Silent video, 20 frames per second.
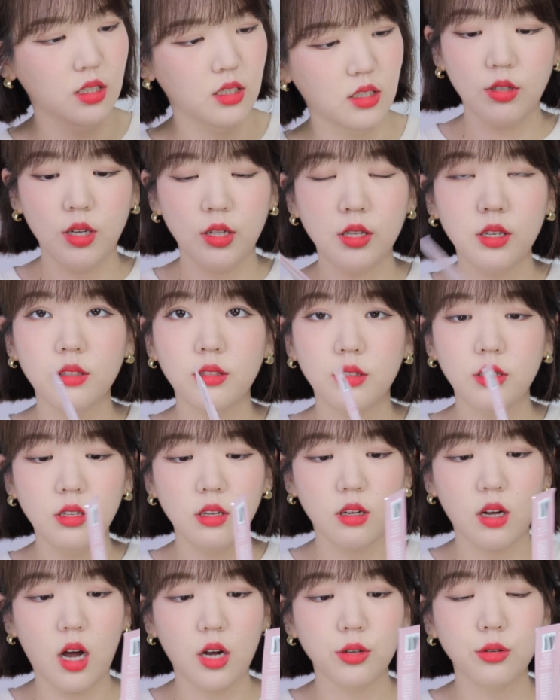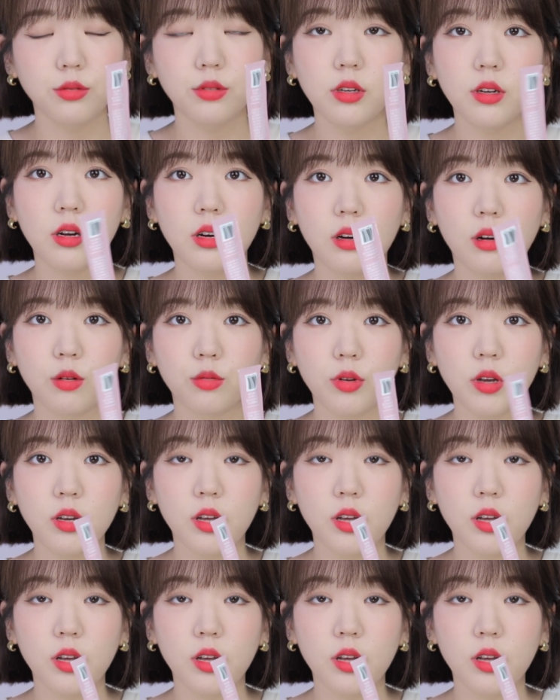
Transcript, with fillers: 얘네들이 가격대가 꽤